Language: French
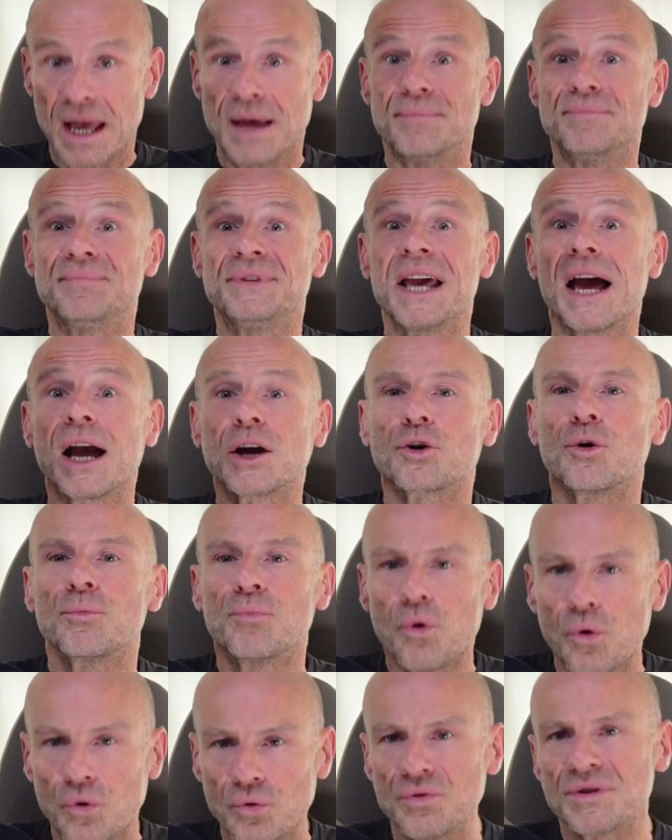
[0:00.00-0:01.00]
Bien que
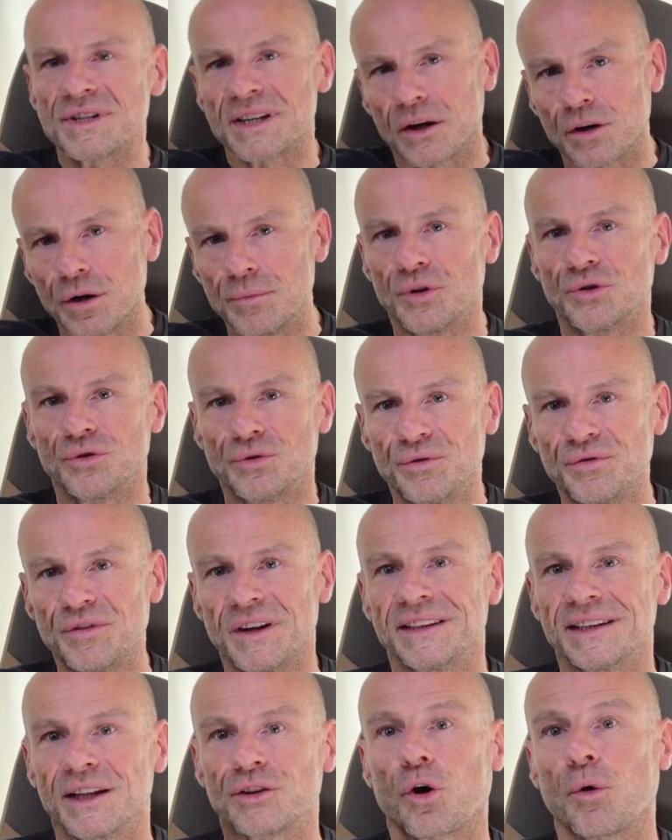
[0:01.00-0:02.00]
beaucoup s'accommodent du
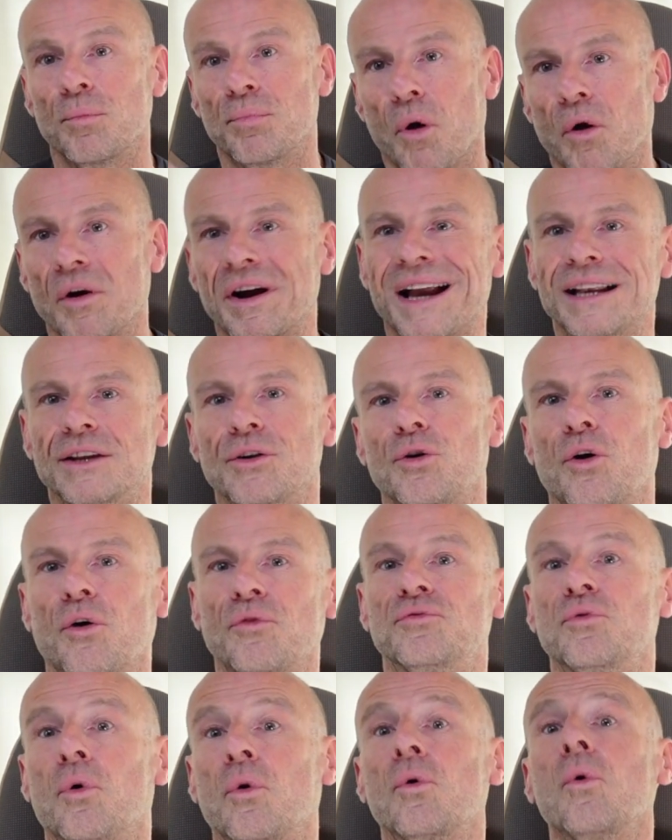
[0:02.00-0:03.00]
fait d'être bancal dans leur
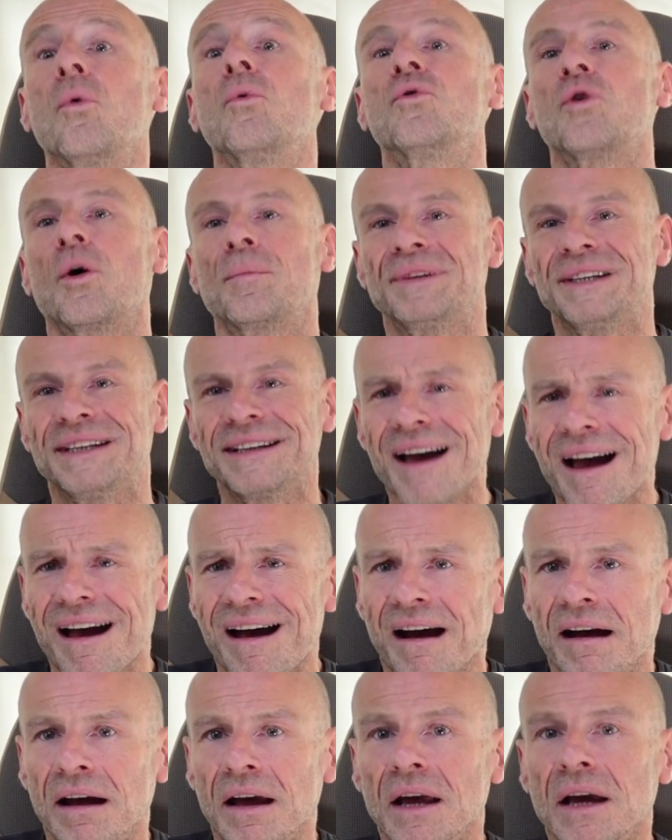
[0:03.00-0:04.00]
fourgon ou
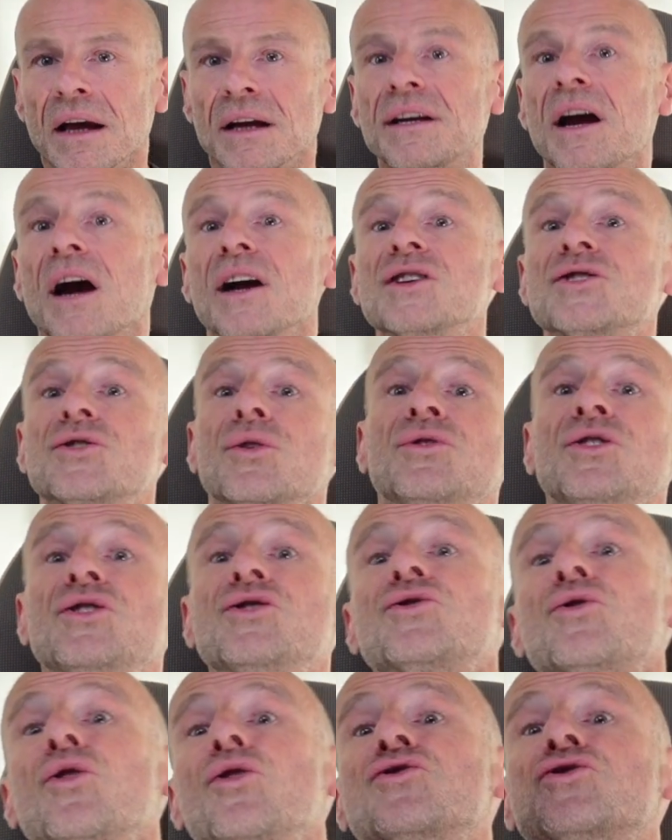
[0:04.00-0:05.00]
camping-car, car ils se
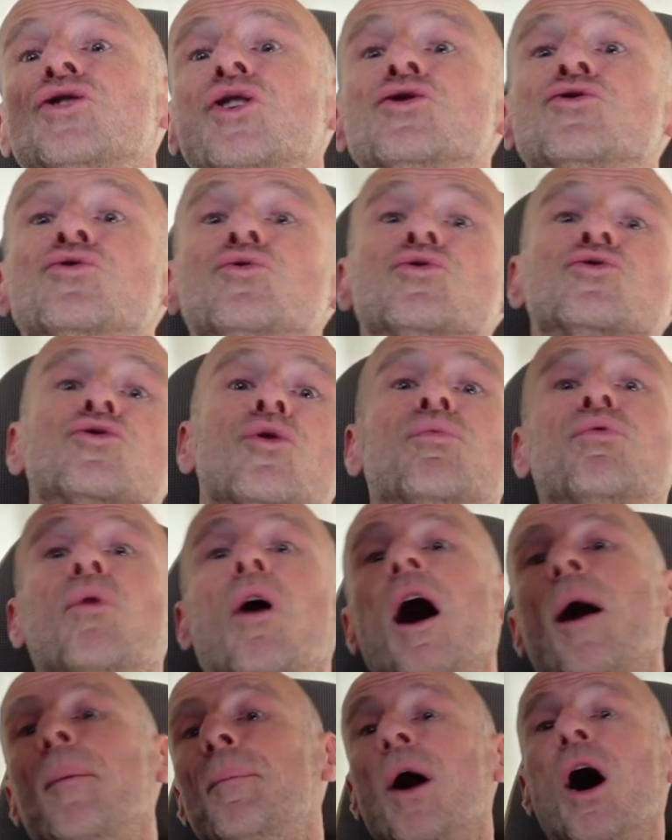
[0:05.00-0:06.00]
disent que c'est juste pour
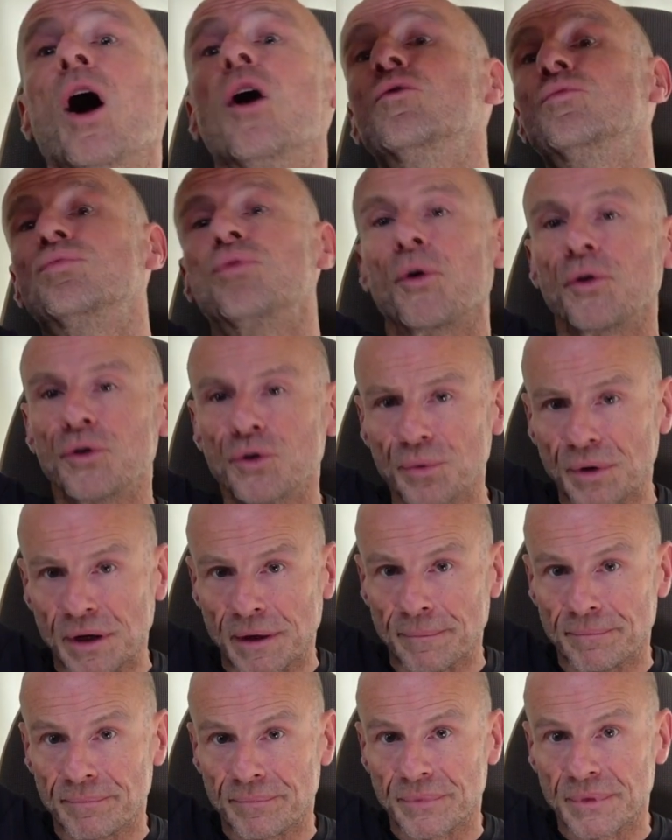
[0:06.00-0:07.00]
un repas ou pour une nuit.
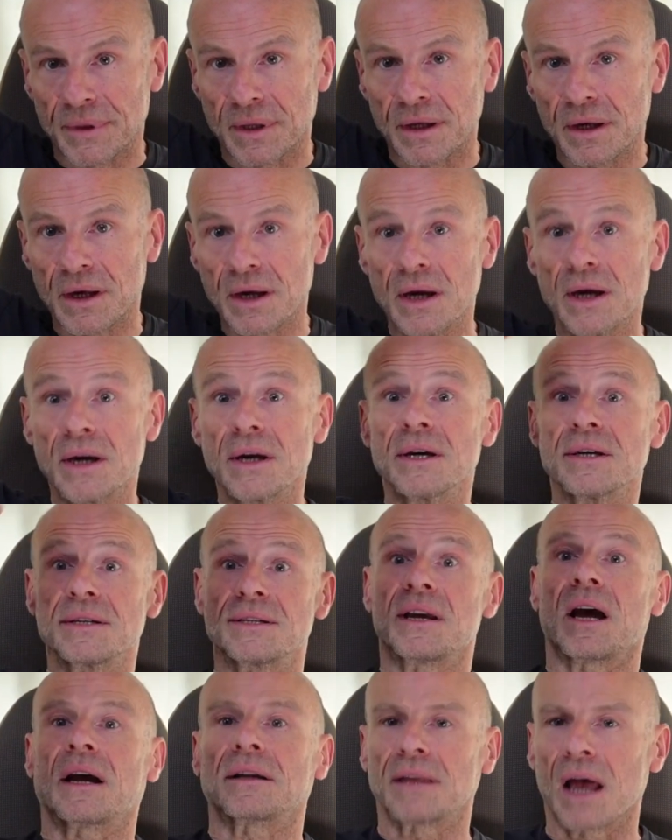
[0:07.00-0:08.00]

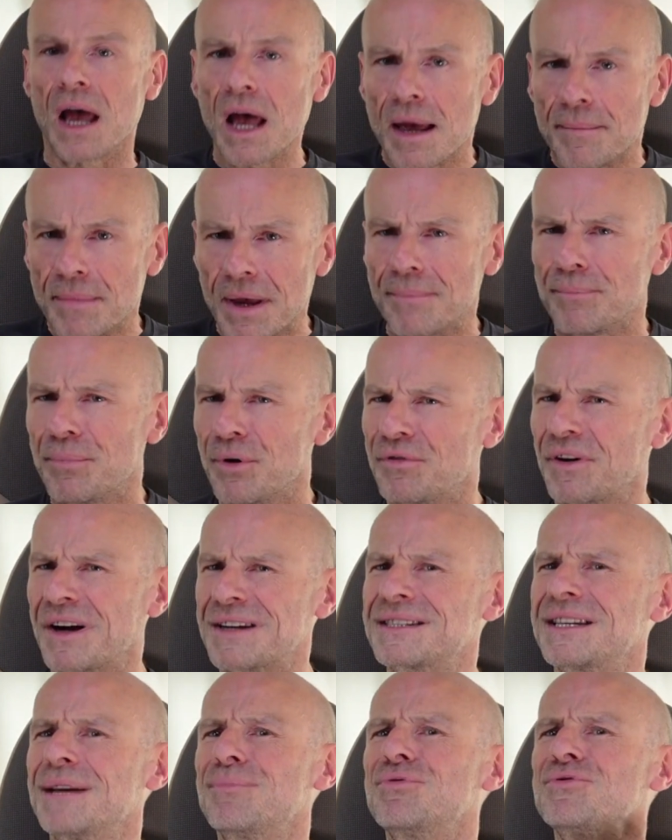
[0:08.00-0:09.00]
Certains même peuvent
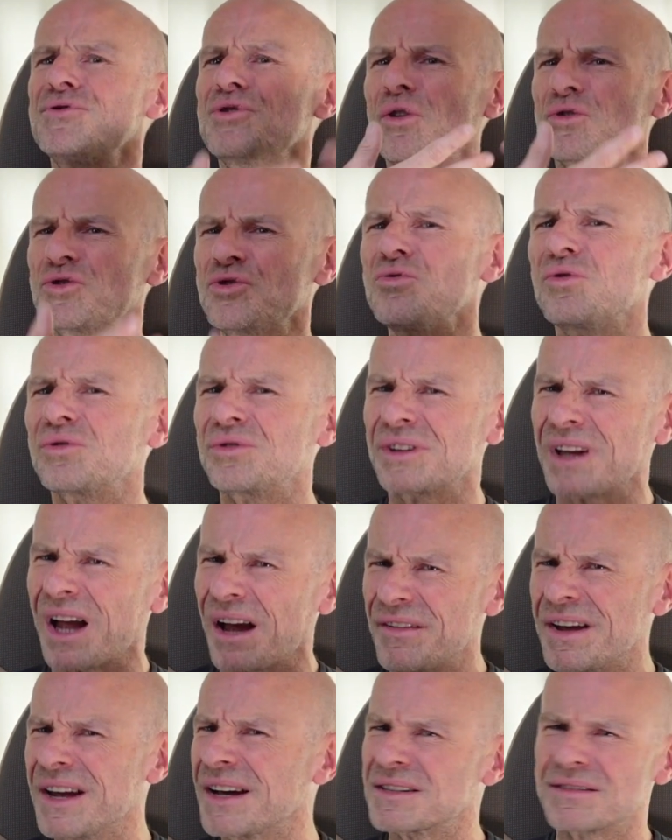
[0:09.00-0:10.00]
rester plusieurs jours de
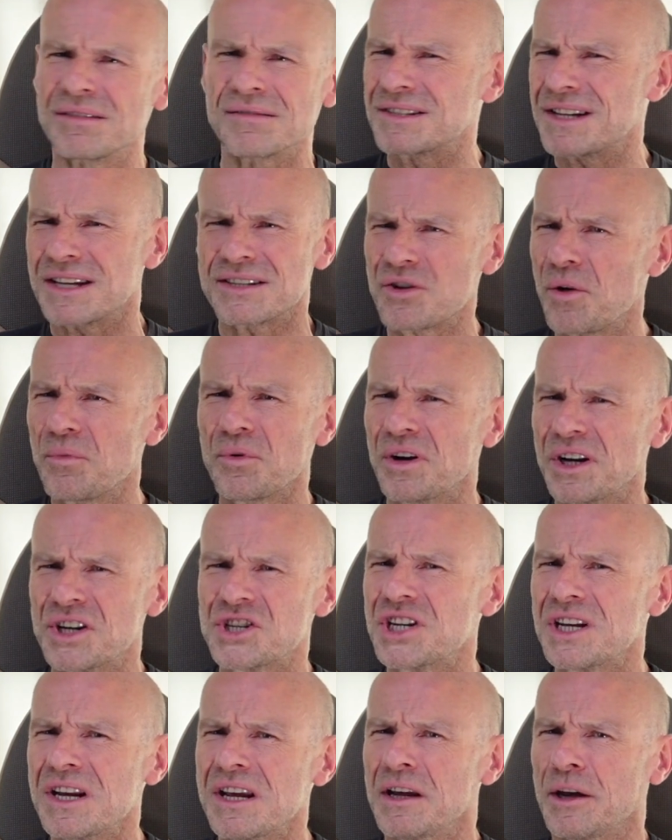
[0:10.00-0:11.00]
travers sans que ça semble les
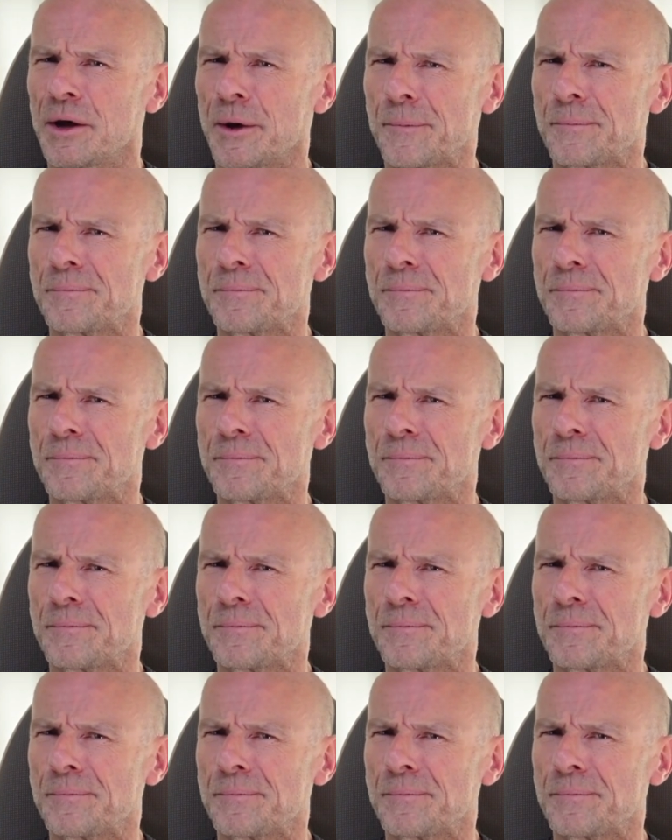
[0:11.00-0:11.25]
gêner.